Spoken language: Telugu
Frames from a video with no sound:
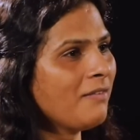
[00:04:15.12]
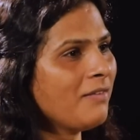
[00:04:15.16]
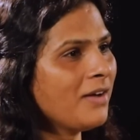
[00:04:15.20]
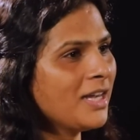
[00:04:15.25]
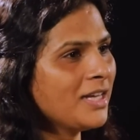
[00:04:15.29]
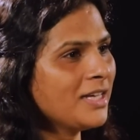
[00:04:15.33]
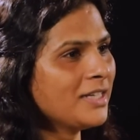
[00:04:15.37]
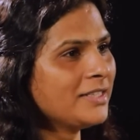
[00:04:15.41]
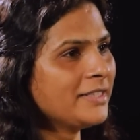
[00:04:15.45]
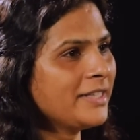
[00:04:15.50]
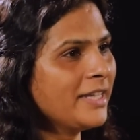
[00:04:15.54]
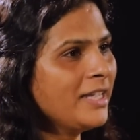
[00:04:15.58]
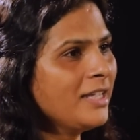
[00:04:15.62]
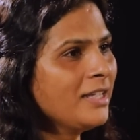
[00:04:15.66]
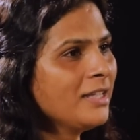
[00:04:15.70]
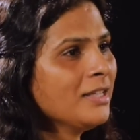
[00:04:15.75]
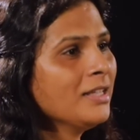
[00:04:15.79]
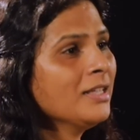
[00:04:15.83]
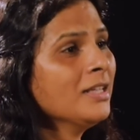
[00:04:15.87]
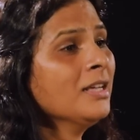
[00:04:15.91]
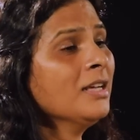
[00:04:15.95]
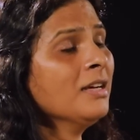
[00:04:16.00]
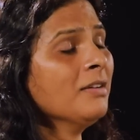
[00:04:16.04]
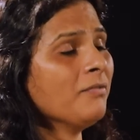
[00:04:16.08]
కావాలంటే
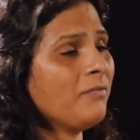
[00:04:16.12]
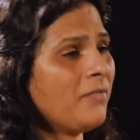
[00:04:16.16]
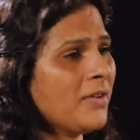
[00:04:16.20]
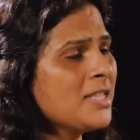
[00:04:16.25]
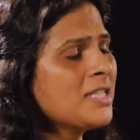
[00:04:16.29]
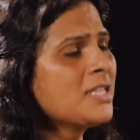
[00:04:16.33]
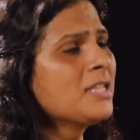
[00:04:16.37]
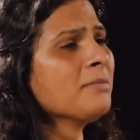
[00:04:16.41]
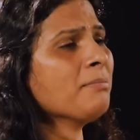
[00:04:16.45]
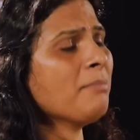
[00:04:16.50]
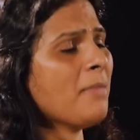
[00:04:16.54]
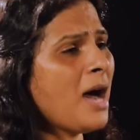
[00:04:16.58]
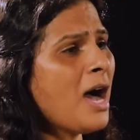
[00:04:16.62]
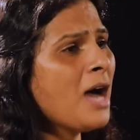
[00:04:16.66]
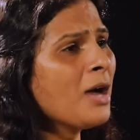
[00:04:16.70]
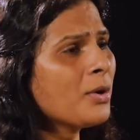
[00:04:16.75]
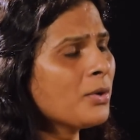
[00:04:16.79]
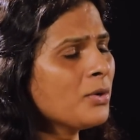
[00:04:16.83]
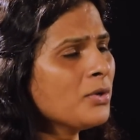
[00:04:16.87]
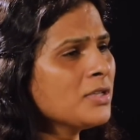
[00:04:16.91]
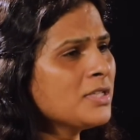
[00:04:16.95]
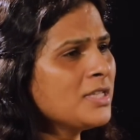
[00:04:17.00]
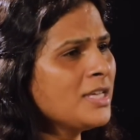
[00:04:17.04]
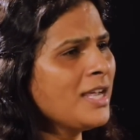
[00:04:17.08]
ఫస్ట్ మా
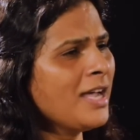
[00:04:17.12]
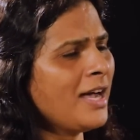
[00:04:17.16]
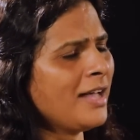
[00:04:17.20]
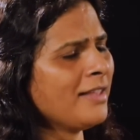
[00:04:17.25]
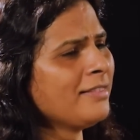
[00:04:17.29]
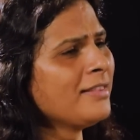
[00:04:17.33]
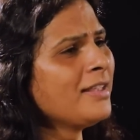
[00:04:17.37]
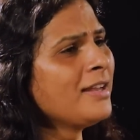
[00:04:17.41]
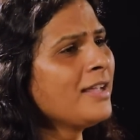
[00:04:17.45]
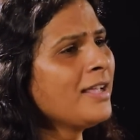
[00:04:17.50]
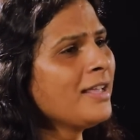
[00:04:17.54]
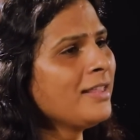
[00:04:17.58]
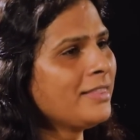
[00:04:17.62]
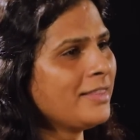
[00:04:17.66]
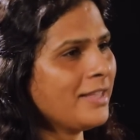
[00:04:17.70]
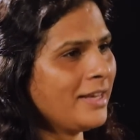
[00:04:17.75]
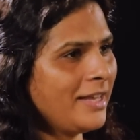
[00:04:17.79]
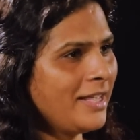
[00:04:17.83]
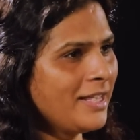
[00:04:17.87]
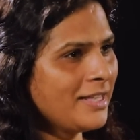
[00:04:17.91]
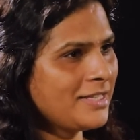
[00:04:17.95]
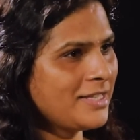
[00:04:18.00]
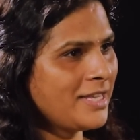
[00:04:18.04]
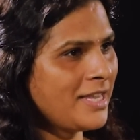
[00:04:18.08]
గురించి అందరికీ
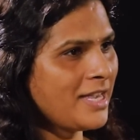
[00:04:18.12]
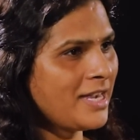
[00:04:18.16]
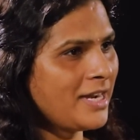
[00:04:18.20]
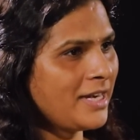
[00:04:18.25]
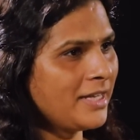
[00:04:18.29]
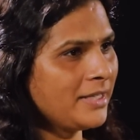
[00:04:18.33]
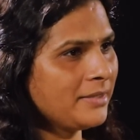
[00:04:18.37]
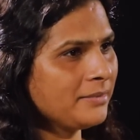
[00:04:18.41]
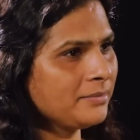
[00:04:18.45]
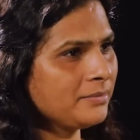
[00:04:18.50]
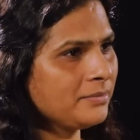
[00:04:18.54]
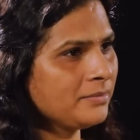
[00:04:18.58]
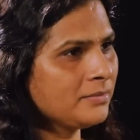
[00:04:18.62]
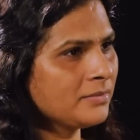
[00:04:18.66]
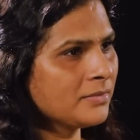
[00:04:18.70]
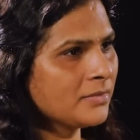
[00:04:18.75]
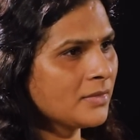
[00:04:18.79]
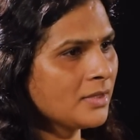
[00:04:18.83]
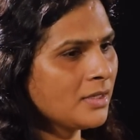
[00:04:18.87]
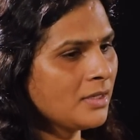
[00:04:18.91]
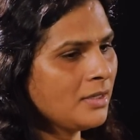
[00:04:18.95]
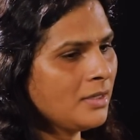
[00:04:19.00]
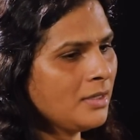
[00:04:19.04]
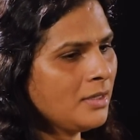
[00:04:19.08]
తెలియచేయాలి
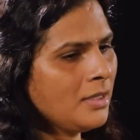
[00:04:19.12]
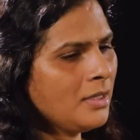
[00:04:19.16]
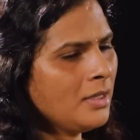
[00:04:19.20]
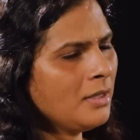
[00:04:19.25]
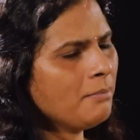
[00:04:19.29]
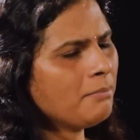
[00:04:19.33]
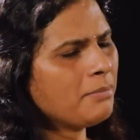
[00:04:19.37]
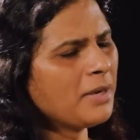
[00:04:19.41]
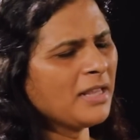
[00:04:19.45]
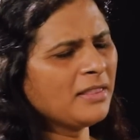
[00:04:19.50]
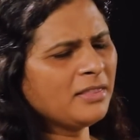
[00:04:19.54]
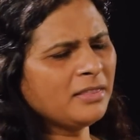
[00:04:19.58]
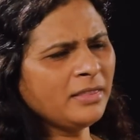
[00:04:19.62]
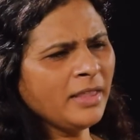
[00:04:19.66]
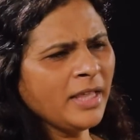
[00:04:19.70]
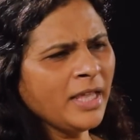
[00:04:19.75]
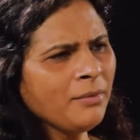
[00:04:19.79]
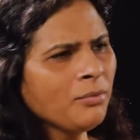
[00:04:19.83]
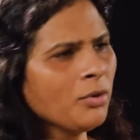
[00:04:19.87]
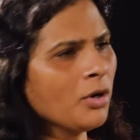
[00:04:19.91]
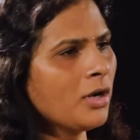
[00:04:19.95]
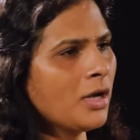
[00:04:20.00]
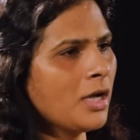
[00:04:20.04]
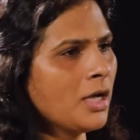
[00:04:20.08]
ప్రతి
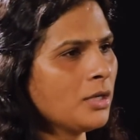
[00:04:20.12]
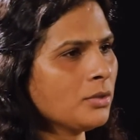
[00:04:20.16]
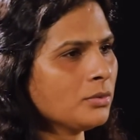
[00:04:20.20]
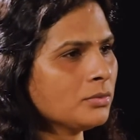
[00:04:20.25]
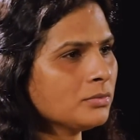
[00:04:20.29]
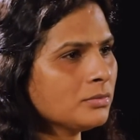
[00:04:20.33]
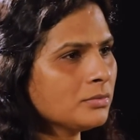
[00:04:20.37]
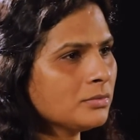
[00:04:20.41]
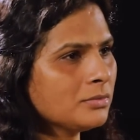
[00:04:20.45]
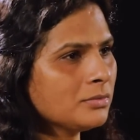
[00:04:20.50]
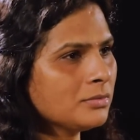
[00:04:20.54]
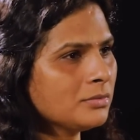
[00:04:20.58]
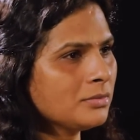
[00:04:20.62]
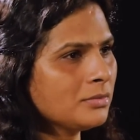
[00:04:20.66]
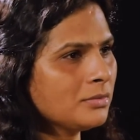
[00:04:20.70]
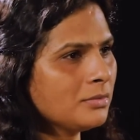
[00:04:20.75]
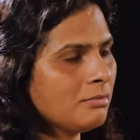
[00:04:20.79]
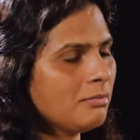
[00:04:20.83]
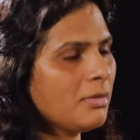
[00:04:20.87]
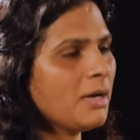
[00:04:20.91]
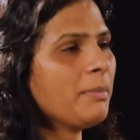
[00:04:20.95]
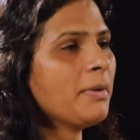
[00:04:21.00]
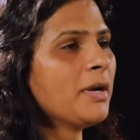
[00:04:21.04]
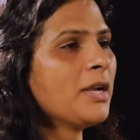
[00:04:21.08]
ఒక్కరూ
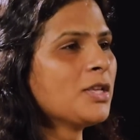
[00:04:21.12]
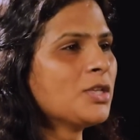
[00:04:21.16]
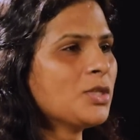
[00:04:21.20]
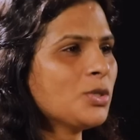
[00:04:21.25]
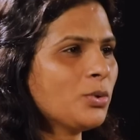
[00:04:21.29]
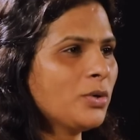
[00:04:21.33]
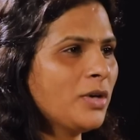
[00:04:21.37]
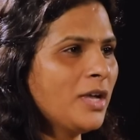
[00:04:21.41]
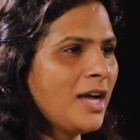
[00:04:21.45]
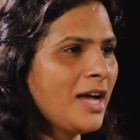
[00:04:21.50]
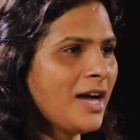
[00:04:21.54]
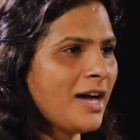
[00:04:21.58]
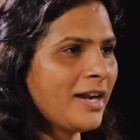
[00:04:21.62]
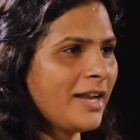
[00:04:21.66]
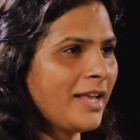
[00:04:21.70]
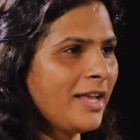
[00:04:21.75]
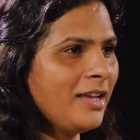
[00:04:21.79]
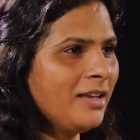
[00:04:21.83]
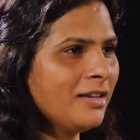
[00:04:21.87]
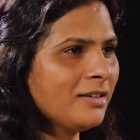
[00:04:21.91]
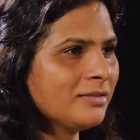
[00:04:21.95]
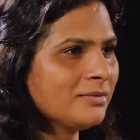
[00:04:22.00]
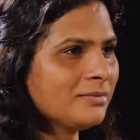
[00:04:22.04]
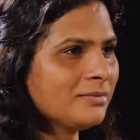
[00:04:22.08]
మమ్మల్ని చూడగానే